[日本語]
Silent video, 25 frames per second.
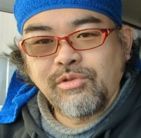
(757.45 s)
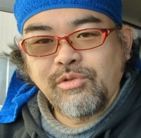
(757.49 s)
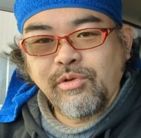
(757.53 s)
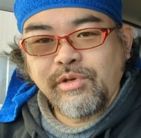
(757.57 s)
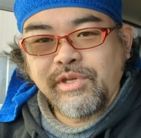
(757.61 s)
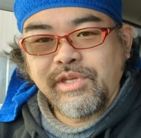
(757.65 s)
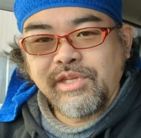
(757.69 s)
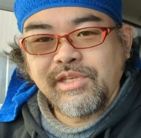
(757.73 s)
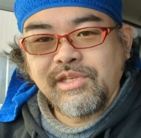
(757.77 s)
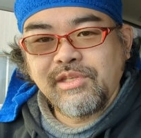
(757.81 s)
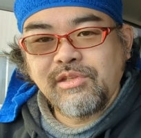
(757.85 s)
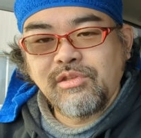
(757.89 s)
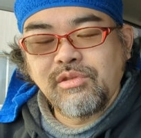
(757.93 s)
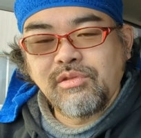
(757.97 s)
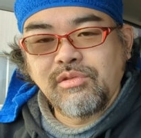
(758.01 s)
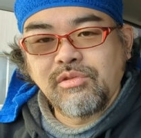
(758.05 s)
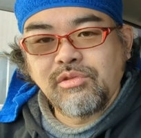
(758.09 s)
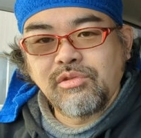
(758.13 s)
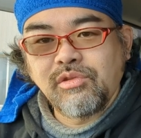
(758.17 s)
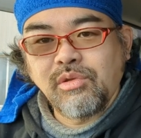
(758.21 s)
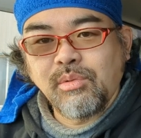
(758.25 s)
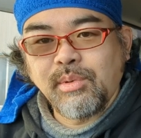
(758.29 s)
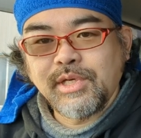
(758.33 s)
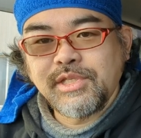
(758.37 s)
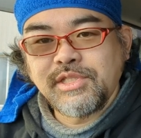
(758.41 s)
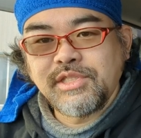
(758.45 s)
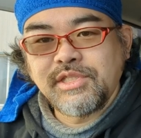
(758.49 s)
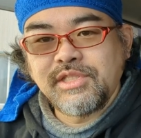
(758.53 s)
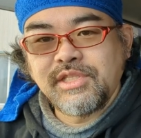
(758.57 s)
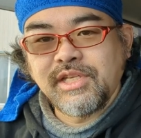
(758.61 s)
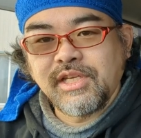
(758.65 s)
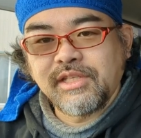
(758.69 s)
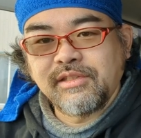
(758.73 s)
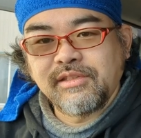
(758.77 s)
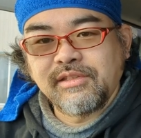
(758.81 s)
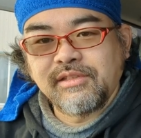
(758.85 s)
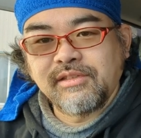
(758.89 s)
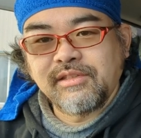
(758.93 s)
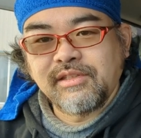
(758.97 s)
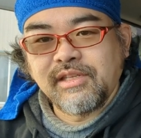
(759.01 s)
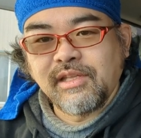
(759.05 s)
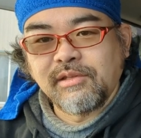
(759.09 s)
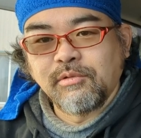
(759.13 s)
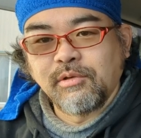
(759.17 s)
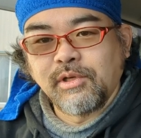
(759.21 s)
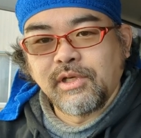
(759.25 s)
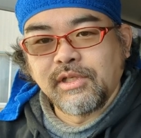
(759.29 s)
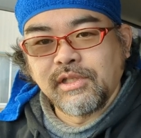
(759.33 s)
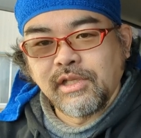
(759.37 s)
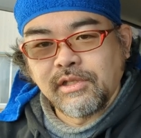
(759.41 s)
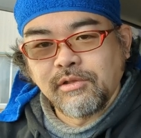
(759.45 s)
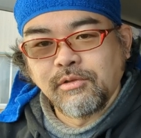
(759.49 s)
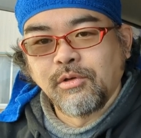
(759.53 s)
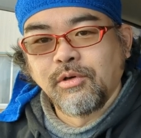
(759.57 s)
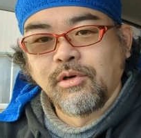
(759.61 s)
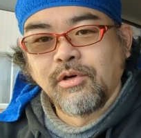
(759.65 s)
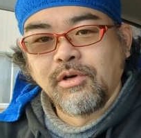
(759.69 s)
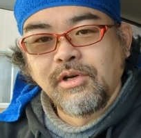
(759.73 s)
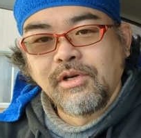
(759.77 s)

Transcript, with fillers: 時に飛ばしちゃったのかなと